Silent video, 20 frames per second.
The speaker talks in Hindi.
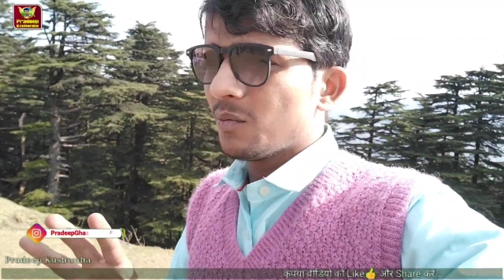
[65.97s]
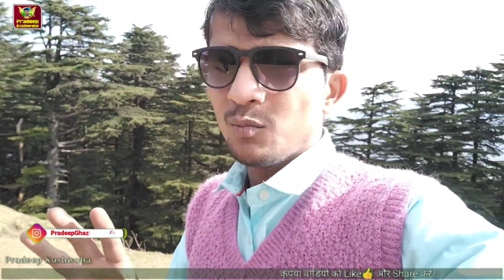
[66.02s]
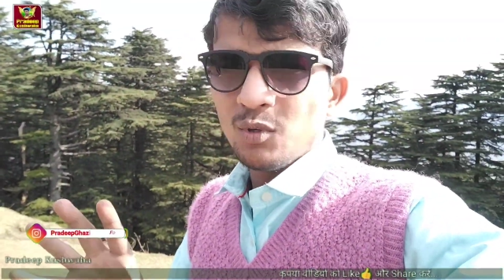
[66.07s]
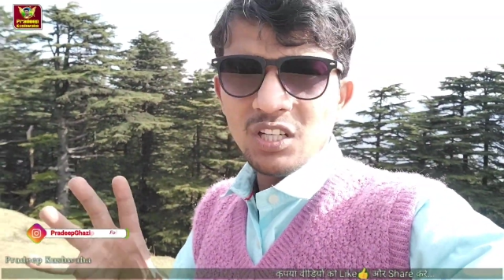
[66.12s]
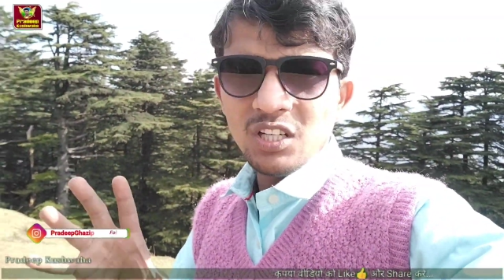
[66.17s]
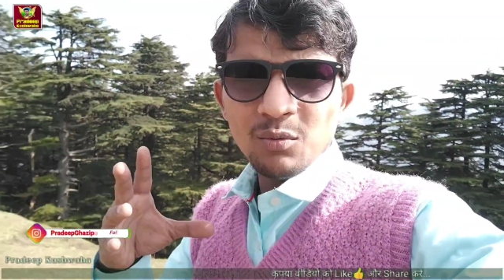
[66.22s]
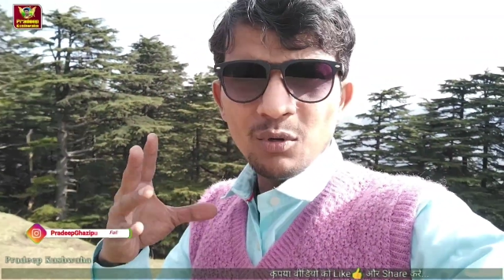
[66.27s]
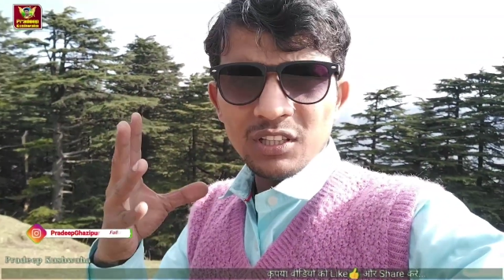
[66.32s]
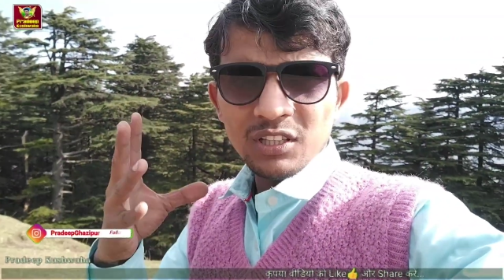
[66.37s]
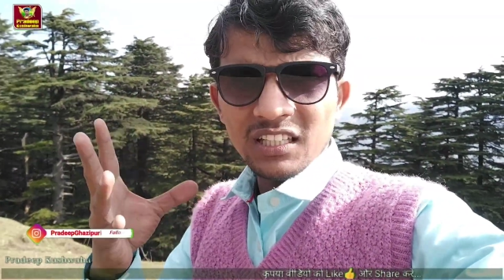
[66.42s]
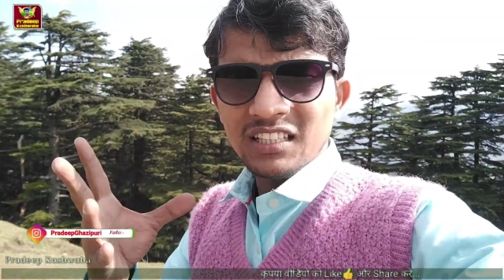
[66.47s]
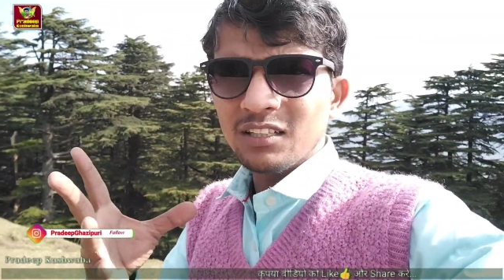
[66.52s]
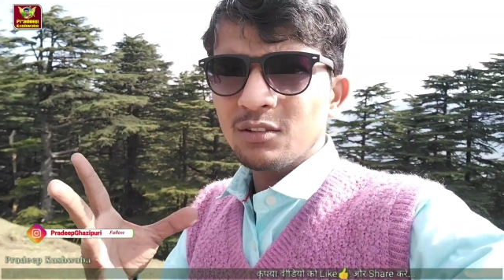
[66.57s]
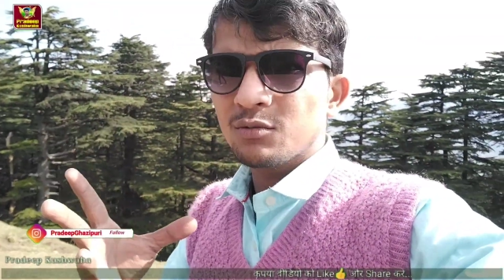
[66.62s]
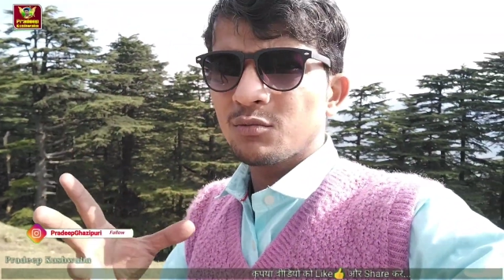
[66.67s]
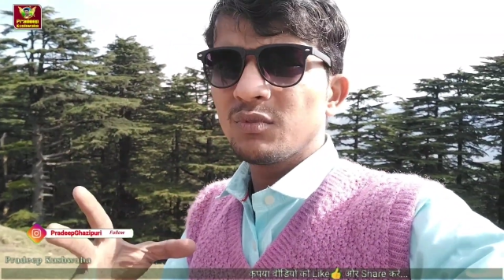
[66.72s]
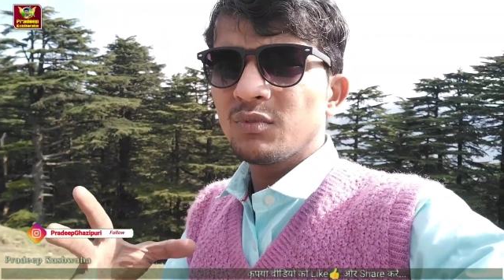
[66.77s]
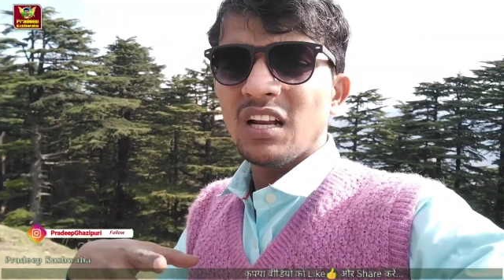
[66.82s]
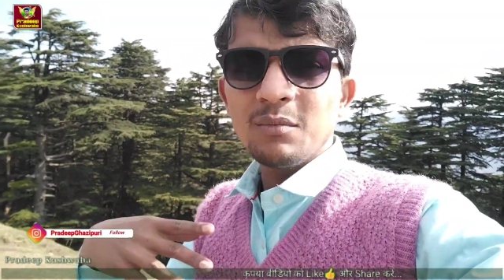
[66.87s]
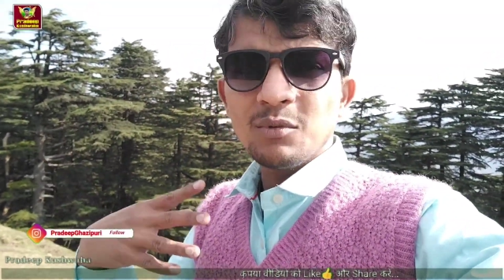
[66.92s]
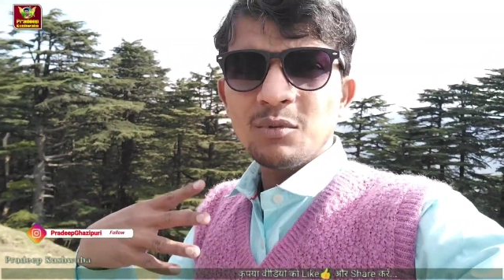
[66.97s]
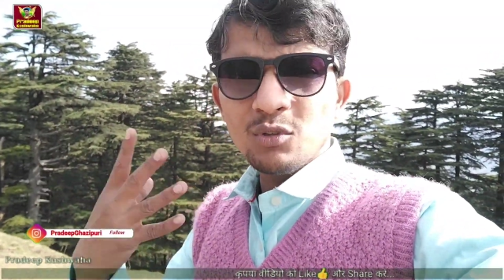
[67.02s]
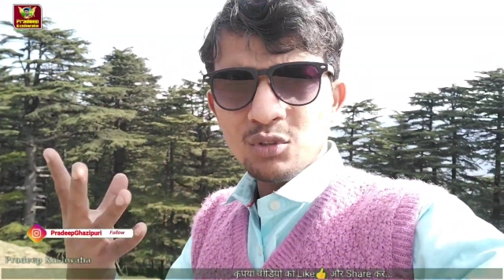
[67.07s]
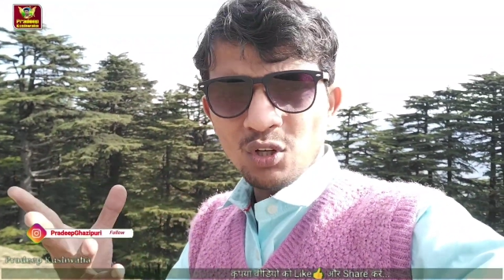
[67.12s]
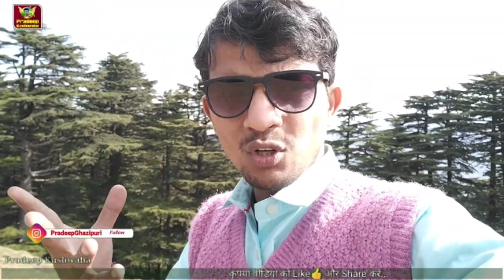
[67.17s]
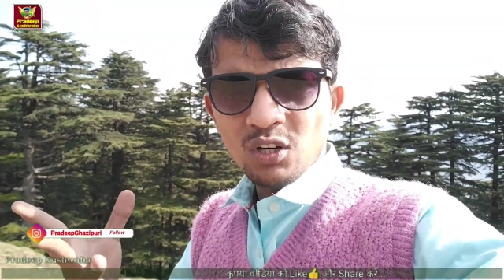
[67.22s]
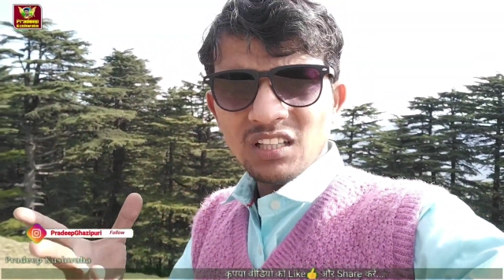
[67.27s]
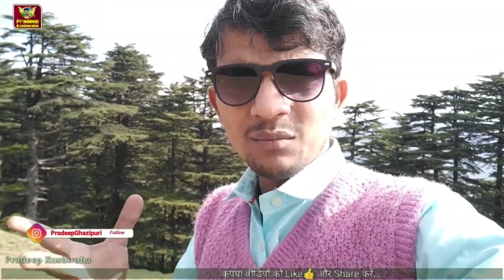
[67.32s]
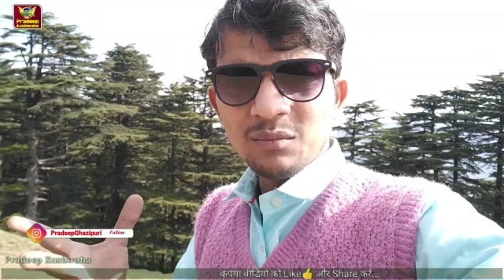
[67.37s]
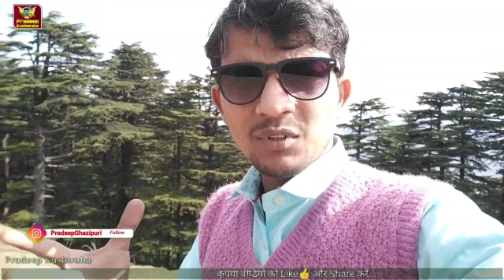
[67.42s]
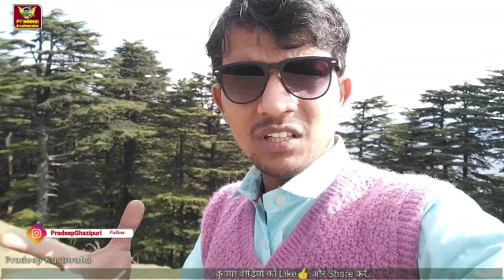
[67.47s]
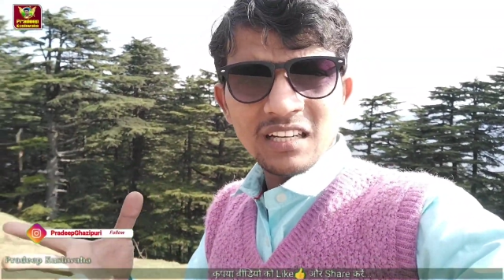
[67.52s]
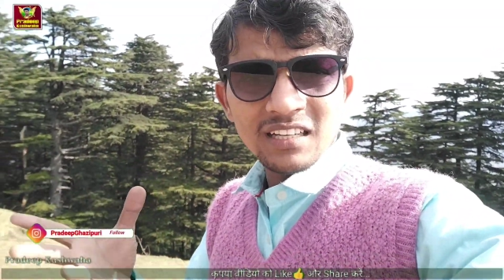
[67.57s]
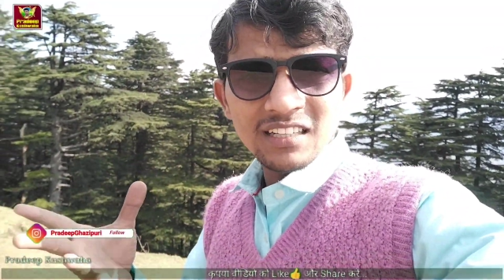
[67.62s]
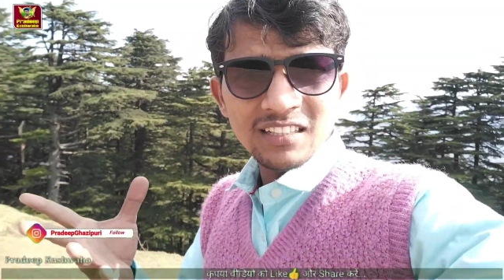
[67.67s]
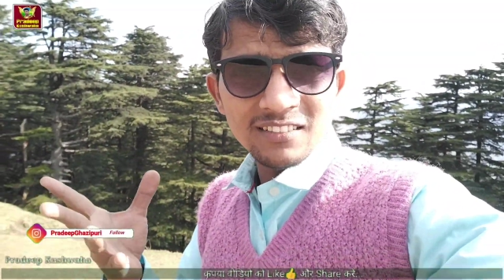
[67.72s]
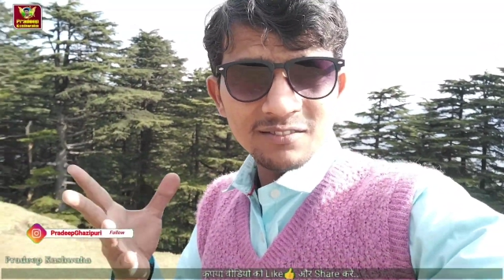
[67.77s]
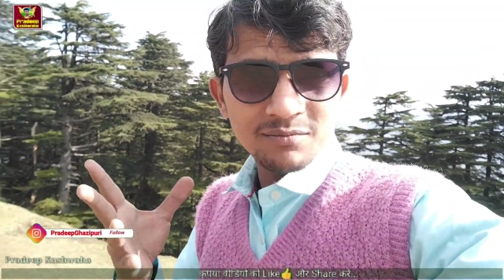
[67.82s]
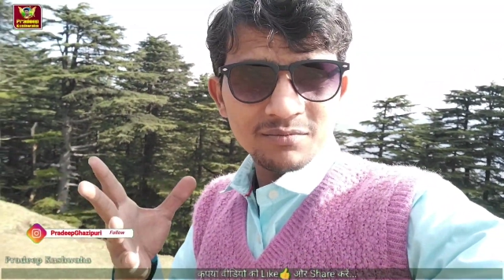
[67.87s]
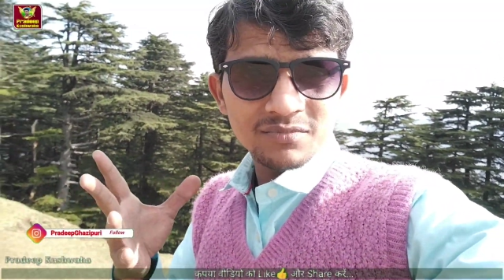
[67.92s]
मुन्नी बोलता था नाम तो कुछ और था
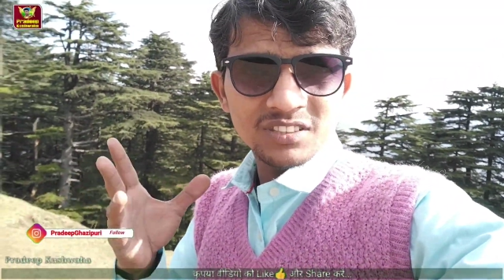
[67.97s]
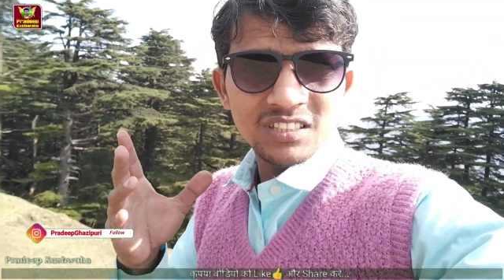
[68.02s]
मगर